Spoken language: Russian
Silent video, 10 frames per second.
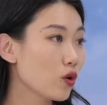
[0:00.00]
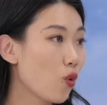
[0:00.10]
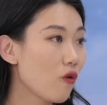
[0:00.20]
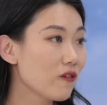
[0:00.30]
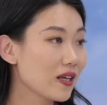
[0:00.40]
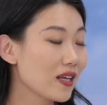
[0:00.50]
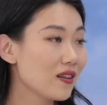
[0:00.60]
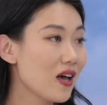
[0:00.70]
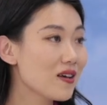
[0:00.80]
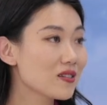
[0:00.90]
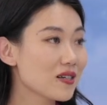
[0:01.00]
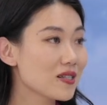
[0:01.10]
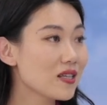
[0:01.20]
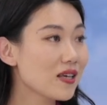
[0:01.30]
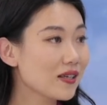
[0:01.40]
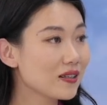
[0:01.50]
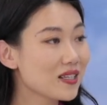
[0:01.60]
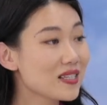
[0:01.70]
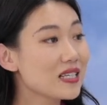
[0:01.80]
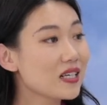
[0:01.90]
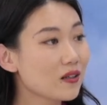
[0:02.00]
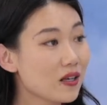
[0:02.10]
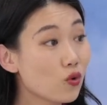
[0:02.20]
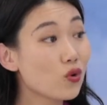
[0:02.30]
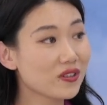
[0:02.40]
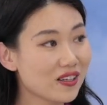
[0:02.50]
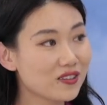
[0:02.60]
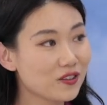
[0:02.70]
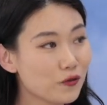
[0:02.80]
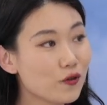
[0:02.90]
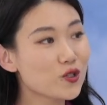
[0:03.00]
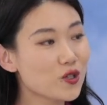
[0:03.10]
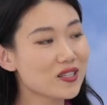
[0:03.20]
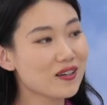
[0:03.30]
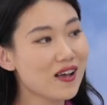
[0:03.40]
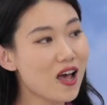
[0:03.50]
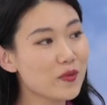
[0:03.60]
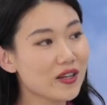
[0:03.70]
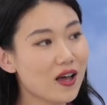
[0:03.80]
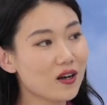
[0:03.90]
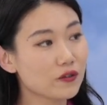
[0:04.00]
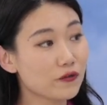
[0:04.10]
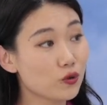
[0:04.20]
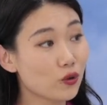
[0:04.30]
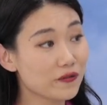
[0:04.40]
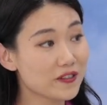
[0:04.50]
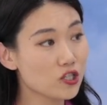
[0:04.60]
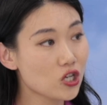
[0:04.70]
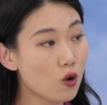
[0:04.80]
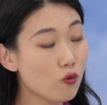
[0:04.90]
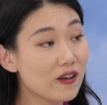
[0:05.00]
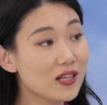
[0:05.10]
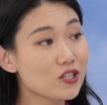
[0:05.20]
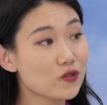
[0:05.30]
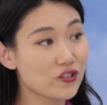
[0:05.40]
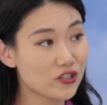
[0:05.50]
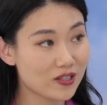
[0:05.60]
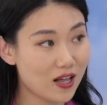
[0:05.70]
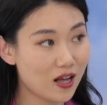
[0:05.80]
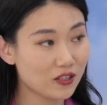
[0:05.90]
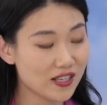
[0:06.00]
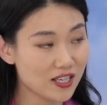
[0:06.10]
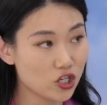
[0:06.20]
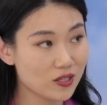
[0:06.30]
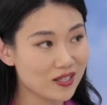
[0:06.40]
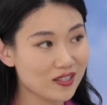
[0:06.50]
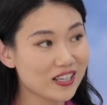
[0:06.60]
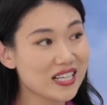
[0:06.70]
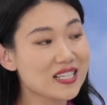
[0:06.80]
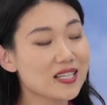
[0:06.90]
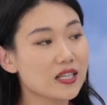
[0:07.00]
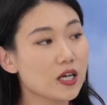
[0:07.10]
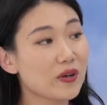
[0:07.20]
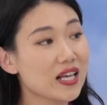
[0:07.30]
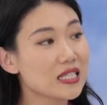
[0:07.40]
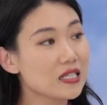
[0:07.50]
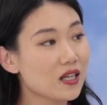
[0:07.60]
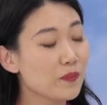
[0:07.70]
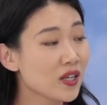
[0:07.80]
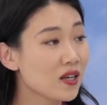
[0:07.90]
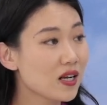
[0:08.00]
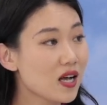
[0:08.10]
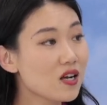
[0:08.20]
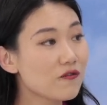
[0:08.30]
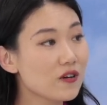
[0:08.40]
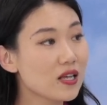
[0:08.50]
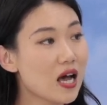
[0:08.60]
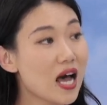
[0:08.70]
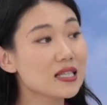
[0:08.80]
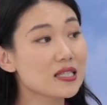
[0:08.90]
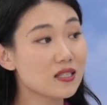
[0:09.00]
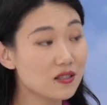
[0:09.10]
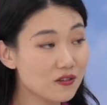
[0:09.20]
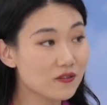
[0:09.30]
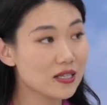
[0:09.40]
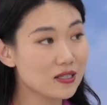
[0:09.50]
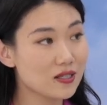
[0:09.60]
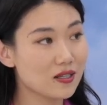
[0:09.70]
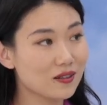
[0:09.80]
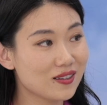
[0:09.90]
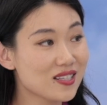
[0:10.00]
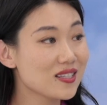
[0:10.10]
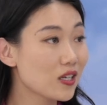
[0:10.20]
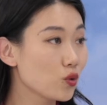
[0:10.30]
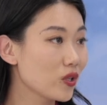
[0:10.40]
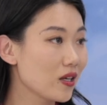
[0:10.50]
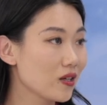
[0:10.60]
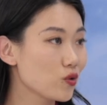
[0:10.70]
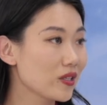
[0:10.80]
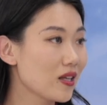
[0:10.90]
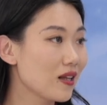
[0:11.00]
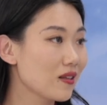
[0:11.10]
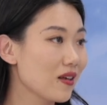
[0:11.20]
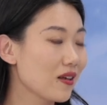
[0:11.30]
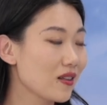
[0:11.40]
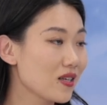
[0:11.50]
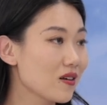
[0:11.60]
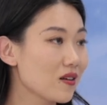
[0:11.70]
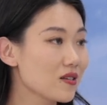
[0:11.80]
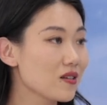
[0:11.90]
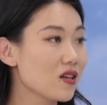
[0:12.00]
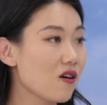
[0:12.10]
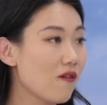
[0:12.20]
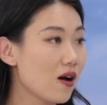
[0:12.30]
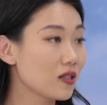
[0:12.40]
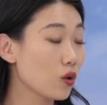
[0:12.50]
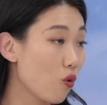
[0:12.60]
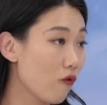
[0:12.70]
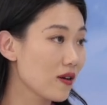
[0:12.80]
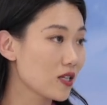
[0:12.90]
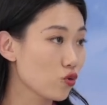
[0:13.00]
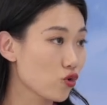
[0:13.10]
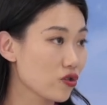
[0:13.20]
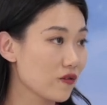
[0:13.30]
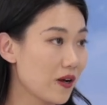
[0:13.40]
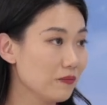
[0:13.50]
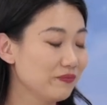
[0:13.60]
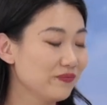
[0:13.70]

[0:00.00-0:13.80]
торговли Китая с Россией достиг рекордных 240 миллиардов долларов США, увеличившись на 26,3%. Как вы оцениваете достигнутые результаты китайско-российского торгового сотрудничества?